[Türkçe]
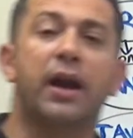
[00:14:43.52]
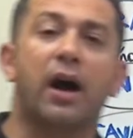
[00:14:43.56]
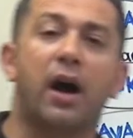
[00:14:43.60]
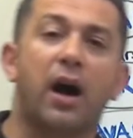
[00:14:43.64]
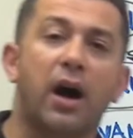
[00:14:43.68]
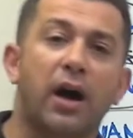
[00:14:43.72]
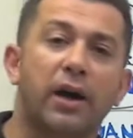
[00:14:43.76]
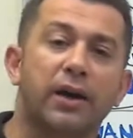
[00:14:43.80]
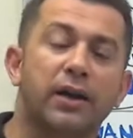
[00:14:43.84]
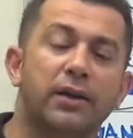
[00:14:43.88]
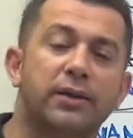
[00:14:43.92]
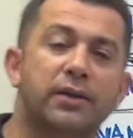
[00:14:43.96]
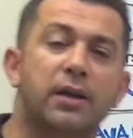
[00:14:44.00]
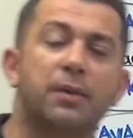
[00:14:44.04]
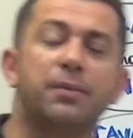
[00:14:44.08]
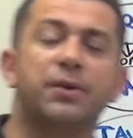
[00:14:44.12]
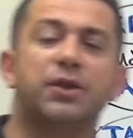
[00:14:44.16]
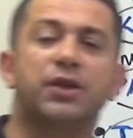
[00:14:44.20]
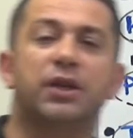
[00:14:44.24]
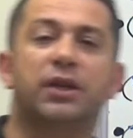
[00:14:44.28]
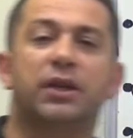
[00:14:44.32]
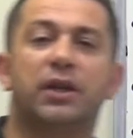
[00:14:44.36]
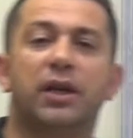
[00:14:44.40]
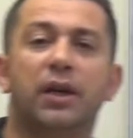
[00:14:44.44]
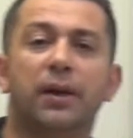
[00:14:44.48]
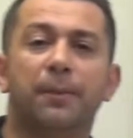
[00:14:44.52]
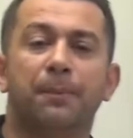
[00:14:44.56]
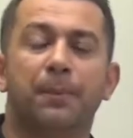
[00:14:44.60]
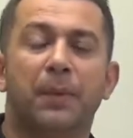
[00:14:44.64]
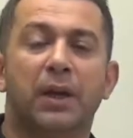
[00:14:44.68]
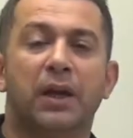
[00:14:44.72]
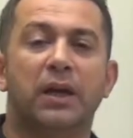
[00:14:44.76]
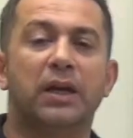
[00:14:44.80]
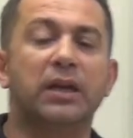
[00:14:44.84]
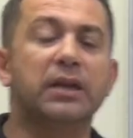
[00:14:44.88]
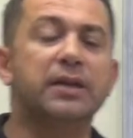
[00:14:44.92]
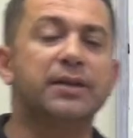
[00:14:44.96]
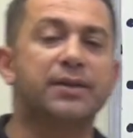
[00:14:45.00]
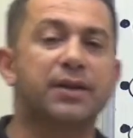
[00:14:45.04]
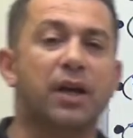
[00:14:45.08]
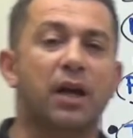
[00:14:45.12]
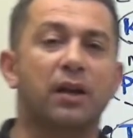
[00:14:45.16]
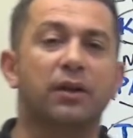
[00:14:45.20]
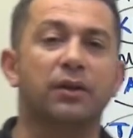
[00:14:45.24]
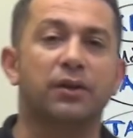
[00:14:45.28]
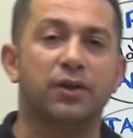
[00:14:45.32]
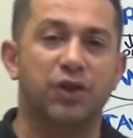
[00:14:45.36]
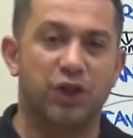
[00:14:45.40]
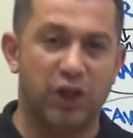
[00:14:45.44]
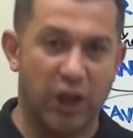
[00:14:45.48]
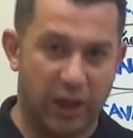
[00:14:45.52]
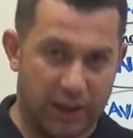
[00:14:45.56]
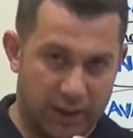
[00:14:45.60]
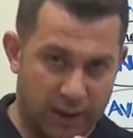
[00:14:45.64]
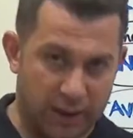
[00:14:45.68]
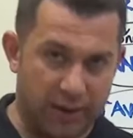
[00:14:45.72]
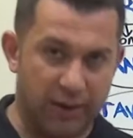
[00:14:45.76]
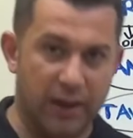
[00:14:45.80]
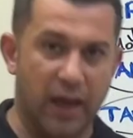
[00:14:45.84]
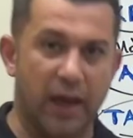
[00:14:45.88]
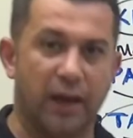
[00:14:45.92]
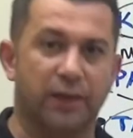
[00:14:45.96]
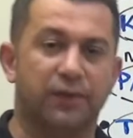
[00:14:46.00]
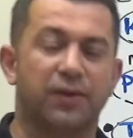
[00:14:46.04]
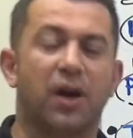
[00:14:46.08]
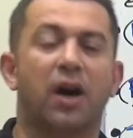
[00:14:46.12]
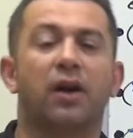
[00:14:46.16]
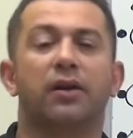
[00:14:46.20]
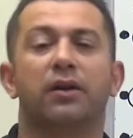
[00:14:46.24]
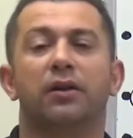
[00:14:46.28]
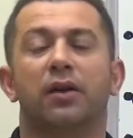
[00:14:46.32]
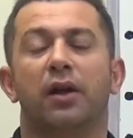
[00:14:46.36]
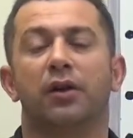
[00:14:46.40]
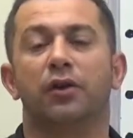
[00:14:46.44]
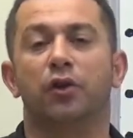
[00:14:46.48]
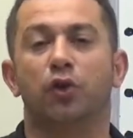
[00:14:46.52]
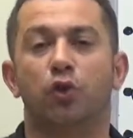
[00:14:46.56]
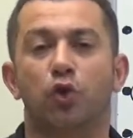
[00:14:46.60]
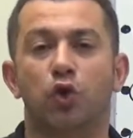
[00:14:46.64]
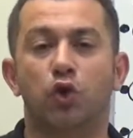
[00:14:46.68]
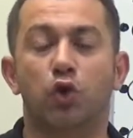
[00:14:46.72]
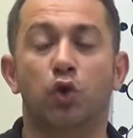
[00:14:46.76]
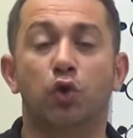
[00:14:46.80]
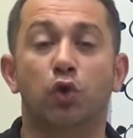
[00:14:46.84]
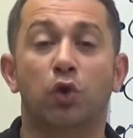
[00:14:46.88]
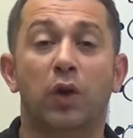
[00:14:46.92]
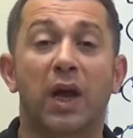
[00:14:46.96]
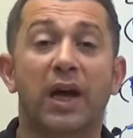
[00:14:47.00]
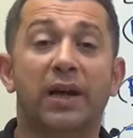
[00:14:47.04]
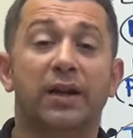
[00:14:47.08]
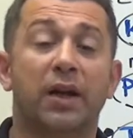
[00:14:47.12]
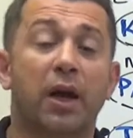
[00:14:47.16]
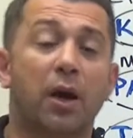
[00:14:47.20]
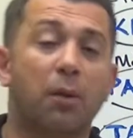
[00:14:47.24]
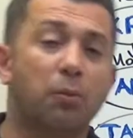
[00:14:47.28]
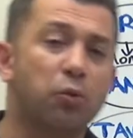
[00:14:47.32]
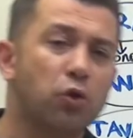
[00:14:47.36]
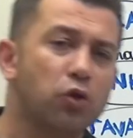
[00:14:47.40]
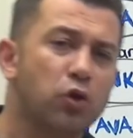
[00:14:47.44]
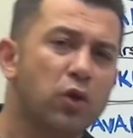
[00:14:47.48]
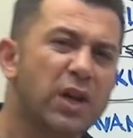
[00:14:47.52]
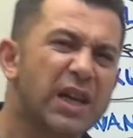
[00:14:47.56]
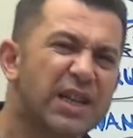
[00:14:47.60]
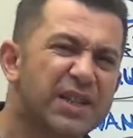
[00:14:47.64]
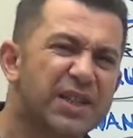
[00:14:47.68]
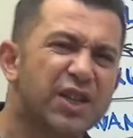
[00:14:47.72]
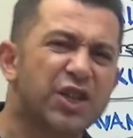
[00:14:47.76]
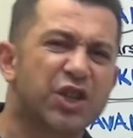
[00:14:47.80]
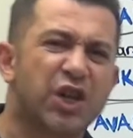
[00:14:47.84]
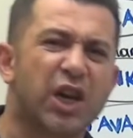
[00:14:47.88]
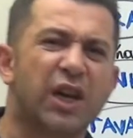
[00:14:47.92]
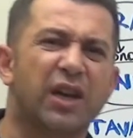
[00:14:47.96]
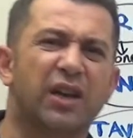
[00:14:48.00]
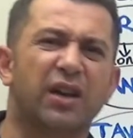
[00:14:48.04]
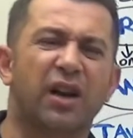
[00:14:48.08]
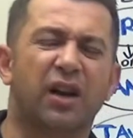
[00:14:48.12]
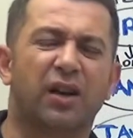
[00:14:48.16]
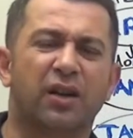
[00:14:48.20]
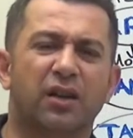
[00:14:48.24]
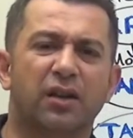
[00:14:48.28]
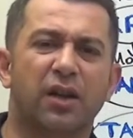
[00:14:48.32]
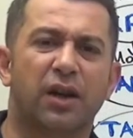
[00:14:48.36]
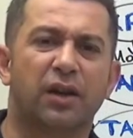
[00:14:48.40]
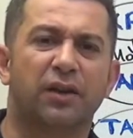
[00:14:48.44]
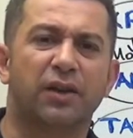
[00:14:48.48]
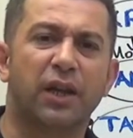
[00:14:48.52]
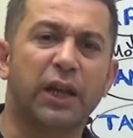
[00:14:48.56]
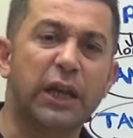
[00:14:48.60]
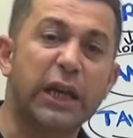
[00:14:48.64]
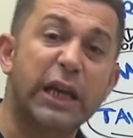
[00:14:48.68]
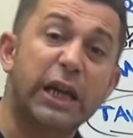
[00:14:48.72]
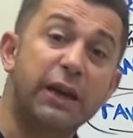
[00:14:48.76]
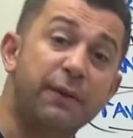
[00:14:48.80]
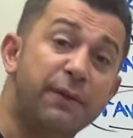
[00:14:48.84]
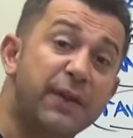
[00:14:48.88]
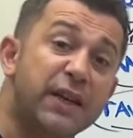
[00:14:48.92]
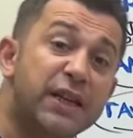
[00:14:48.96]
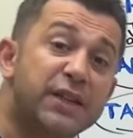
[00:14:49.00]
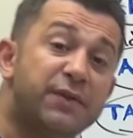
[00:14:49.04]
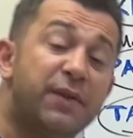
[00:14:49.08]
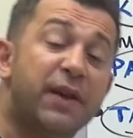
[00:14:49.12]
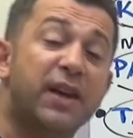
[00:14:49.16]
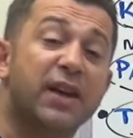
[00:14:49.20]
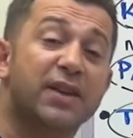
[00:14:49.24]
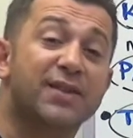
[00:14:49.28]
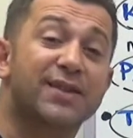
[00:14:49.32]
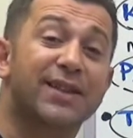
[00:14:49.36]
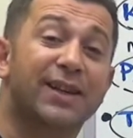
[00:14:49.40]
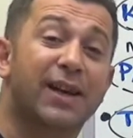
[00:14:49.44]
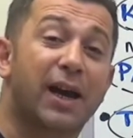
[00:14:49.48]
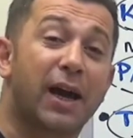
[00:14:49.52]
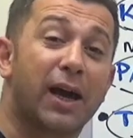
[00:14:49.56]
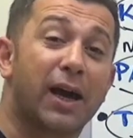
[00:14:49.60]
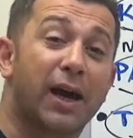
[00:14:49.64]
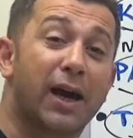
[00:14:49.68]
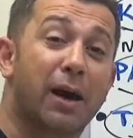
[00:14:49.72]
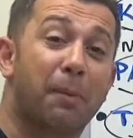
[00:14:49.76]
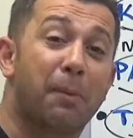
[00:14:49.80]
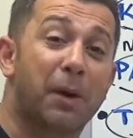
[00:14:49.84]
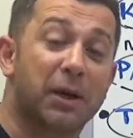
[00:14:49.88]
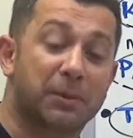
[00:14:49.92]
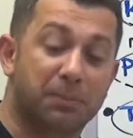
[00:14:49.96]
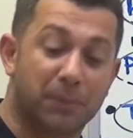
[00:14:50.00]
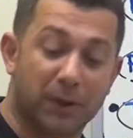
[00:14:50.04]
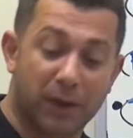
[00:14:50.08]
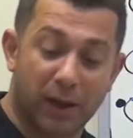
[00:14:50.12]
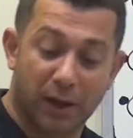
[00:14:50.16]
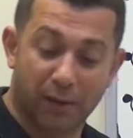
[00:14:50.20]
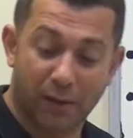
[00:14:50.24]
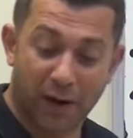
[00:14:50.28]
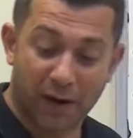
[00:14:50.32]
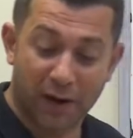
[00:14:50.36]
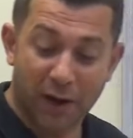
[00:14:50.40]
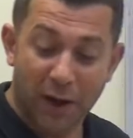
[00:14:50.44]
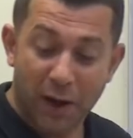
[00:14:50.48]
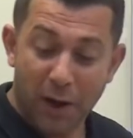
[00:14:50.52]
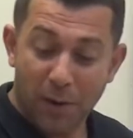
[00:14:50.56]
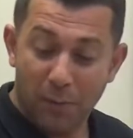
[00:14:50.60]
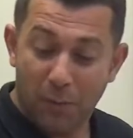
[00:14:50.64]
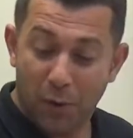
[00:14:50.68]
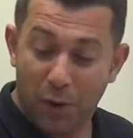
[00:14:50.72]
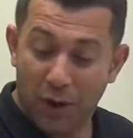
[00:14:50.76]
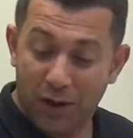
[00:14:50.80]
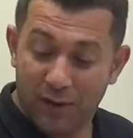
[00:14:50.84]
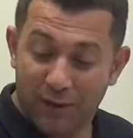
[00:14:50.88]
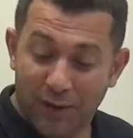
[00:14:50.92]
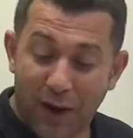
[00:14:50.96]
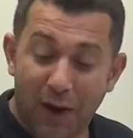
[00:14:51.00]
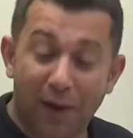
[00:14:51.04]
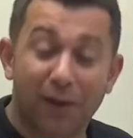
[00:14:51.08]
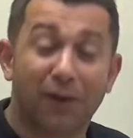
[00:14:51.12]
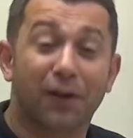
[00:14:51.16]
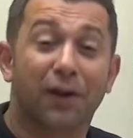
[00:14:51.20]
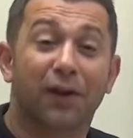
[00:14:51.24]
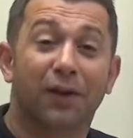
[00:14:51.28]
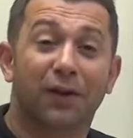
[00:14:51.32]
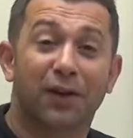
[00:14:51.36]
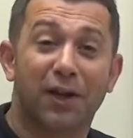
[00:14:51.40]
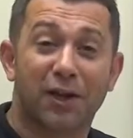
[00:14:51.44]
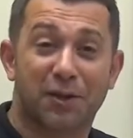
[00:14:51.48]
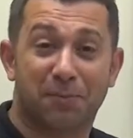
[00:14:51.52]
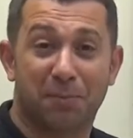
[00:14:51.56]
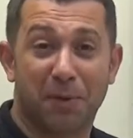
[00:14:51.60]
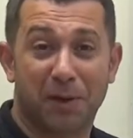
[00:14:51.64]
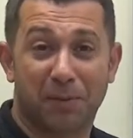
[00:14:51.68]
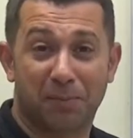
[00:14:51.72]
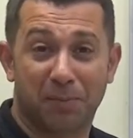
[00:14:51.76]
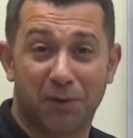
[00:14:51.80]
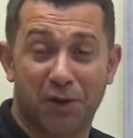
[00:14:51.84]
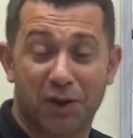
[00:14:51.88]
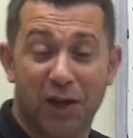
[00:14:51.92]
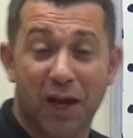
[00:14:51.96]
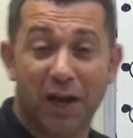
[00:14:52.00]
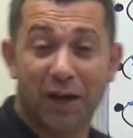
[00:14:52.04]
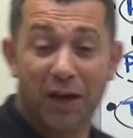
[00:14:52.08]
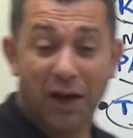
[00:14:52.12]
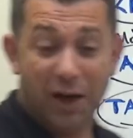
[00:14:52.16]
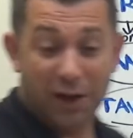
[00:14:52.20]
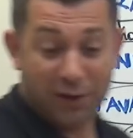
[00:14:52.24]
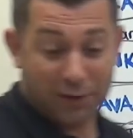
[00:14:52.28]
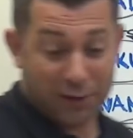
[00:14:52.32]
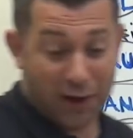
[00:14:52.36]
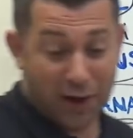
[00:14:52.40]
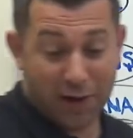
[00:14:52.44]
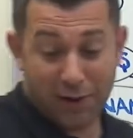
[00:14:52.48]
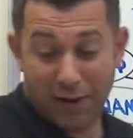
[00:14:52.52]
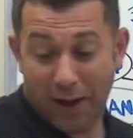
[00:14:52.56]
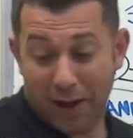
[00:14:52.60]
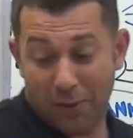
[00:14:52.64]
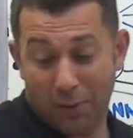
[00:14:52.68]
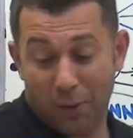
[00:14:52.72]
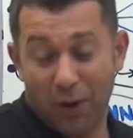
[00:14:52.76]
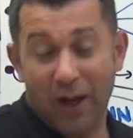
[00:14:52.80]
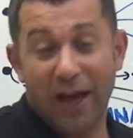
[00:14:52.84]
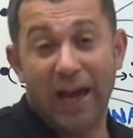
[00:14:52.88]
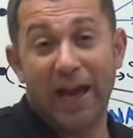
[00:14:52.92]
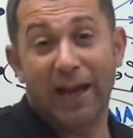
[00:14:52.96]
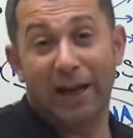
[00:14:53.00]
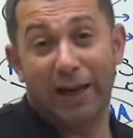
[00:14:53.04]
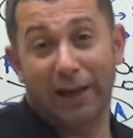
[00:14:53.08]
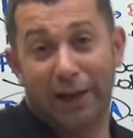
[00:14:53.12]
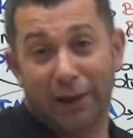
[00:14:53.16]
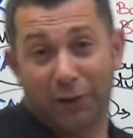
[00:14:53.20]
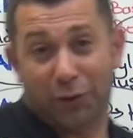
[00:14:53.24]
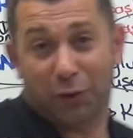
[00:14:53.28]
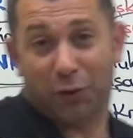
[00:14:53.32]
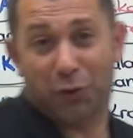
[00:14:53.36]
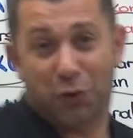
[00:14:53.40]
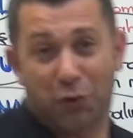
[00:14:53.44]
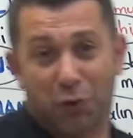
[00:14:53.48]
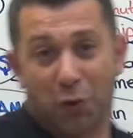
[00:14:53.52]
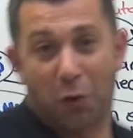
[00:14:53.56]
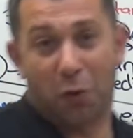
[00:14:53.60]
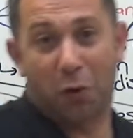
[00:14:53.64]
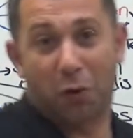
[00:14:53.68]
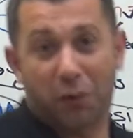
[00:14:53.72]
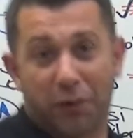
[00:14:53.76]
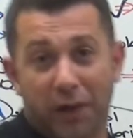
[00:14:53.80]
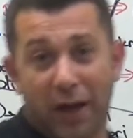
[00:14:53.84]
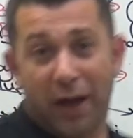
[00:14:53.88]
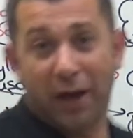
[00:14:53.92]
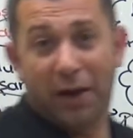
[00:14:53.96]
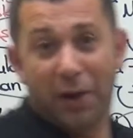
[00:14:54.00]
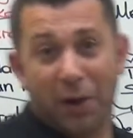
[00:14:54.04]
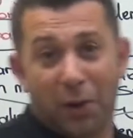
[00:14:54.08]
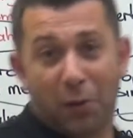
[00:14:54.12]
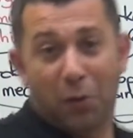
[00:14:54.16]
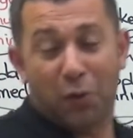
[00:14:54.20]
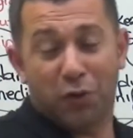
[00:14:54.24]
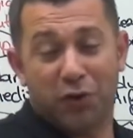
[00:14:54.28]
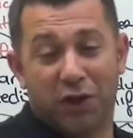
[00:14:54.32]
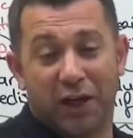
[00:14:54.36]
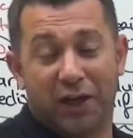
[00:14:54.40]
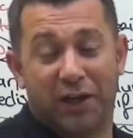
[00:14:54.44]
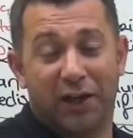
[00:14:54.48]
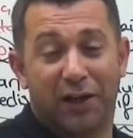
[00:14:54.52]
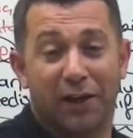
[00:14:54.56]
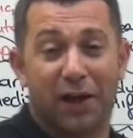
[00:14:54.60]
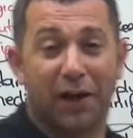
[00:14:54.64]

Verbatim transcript: ait demiştik ki insan şeklinde tanrılarını düşündüler. Bugün Eskişehir yakınlarında İvriz ve yazılı kaya kabartmaları var. Böyle tanrı resmetmişler. Tanrılar böyle el ele tutuşuyor orada. O şekilde